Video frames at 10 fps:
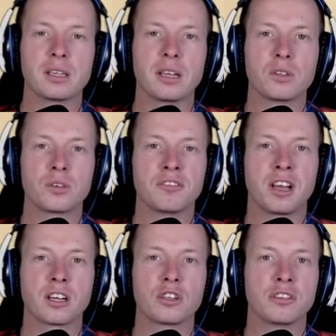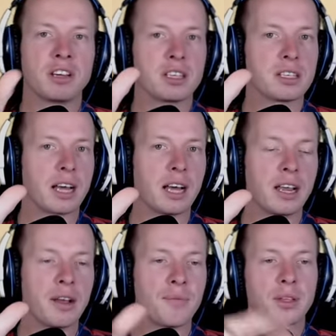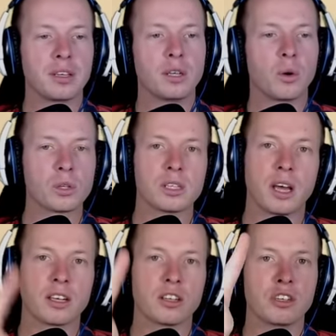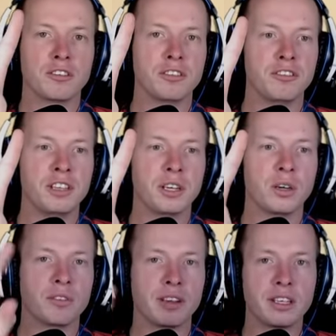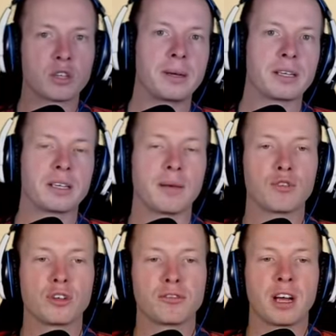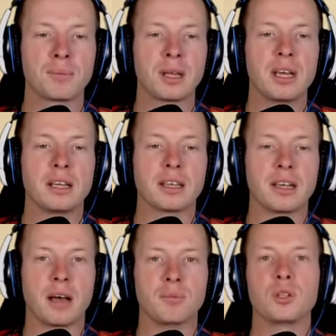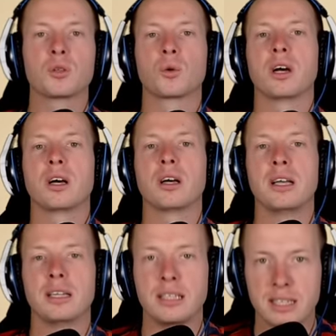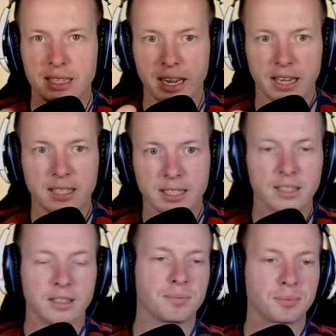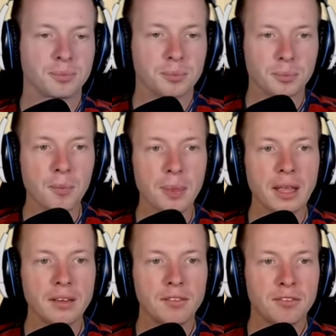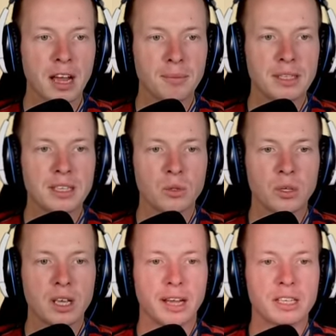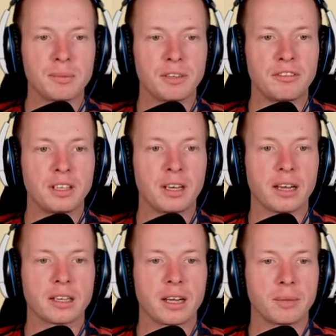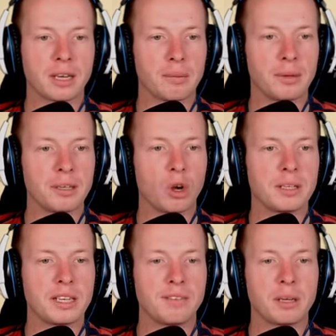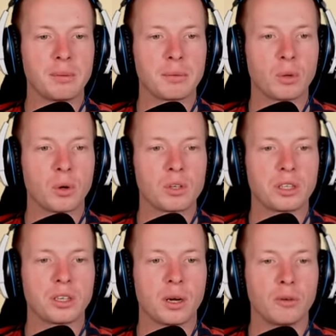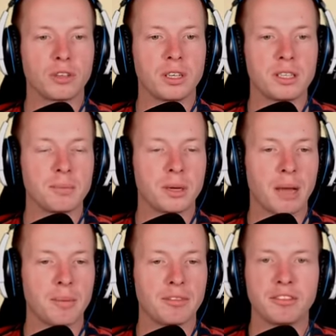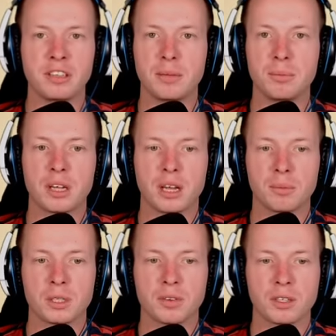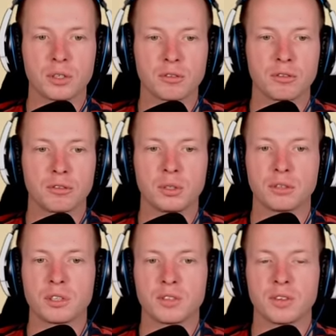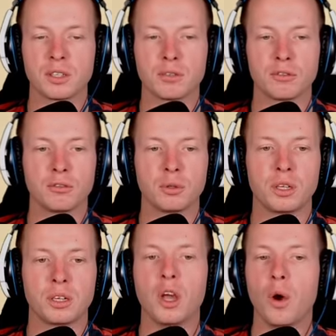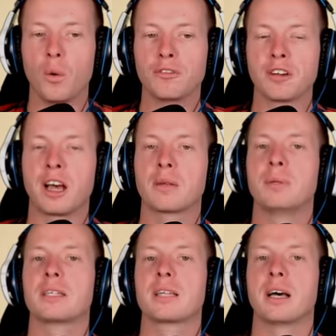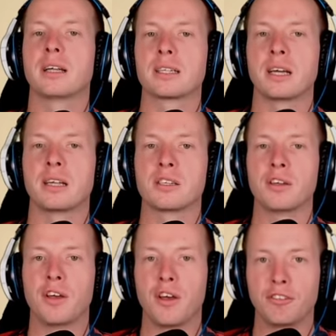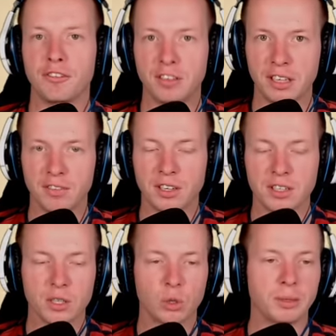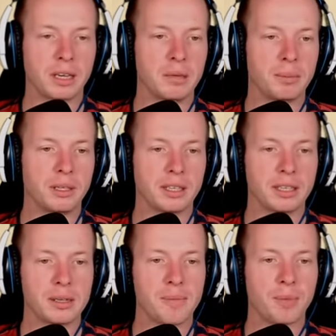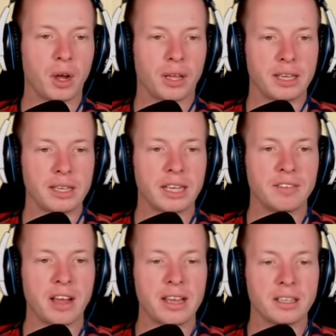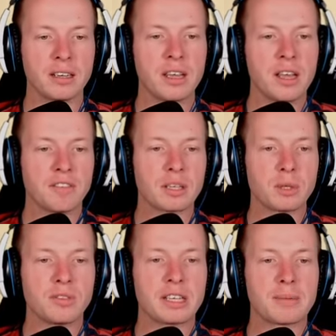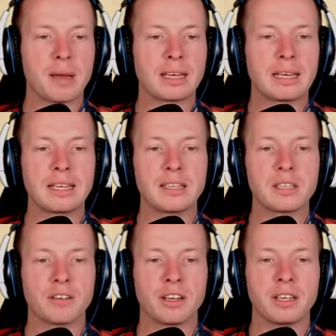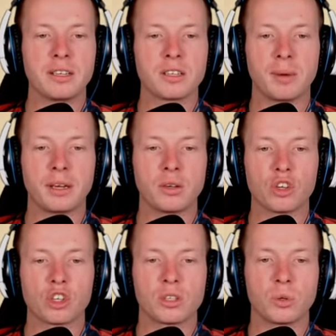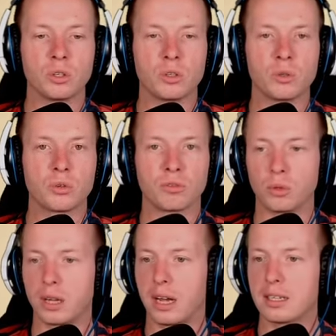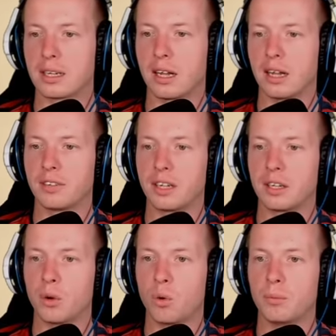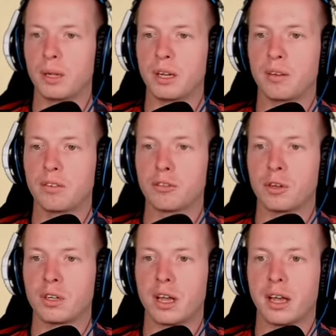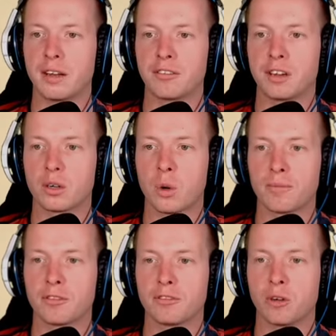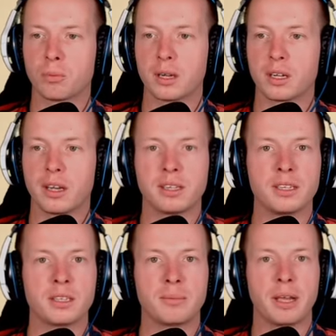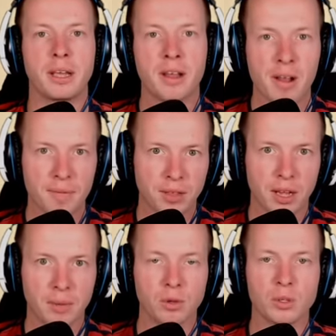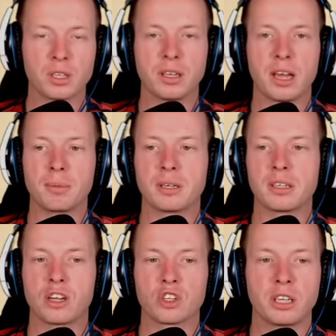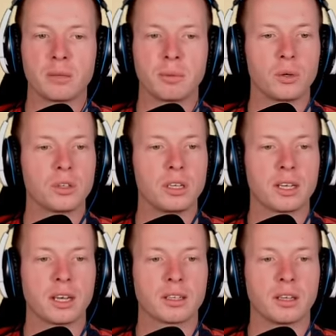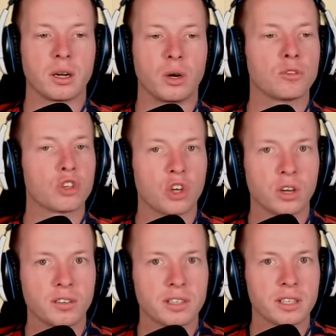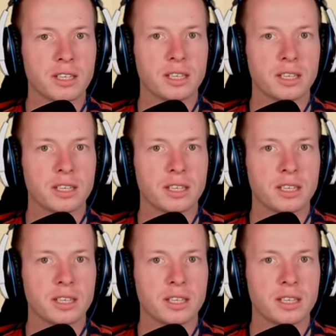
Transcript: Dann so ein Flaggschiff hätte drei, die großen Handelsschiffe vier und wenn ihr später Dampfschiffe habt, dann haben die sogar sechs wir haben jetzt also hier eins mit vier Ladekammern. Kann man hier auch mal sehen, wenn ihr mit dem Cursor da drauf geht, sieht man einmal, wie viel Leben die haben. 2500 von 2500. Und Frachtplätze hat das Ganze vier, wenn es sich um einen Clipper dreht. Okay, es geht weiter. Was müssen wir jetzt machen? Klicken Sie auf eine Insel, um eine neue Station hinzuzufügen. Alles klar, wir gehen hier oben hin. Wir wollen da anfangen. Hopfen, Fruchtbarkeit, Insel Bay. Da haben wir unsere drei Plantagen hingebaut. Ich klicke da drauf und schon wird